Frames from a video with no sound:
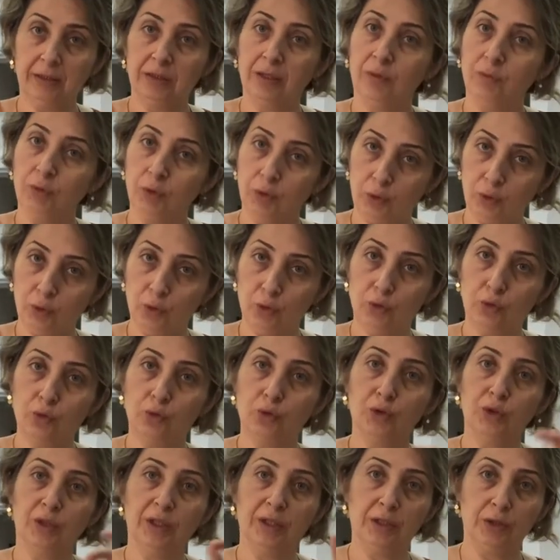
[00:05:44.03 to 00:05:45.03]
tavuk
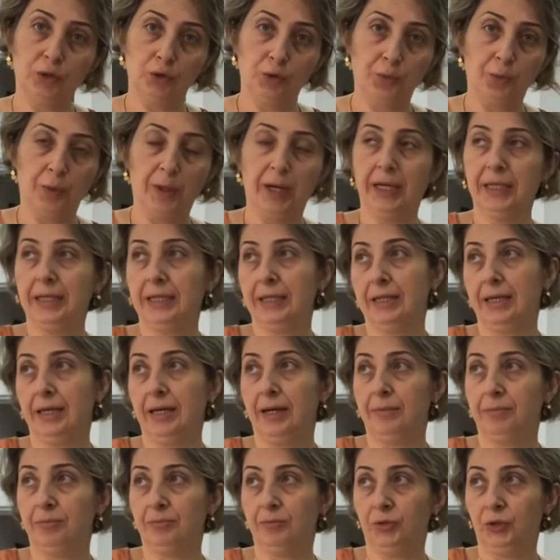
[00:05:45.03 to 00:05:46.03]
göğsünün üzerine supangile
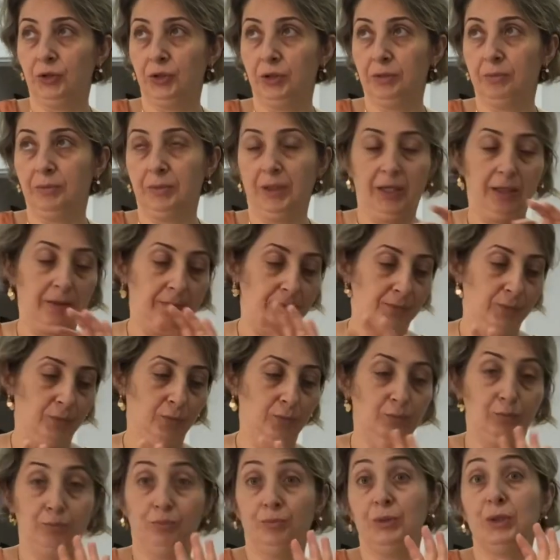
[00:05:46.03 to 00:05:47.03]
yapmıştım.
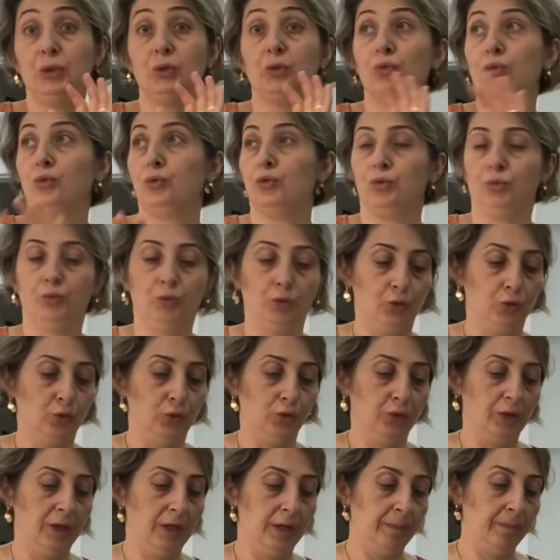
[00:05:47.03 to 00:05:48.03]
Bir susmuyor
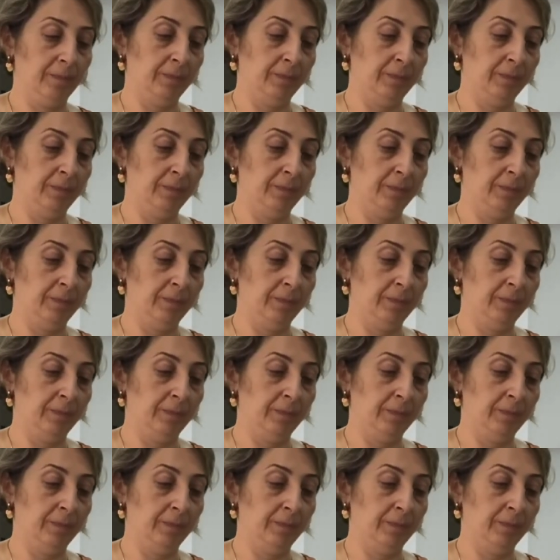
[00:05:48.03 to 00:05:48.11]
şu da.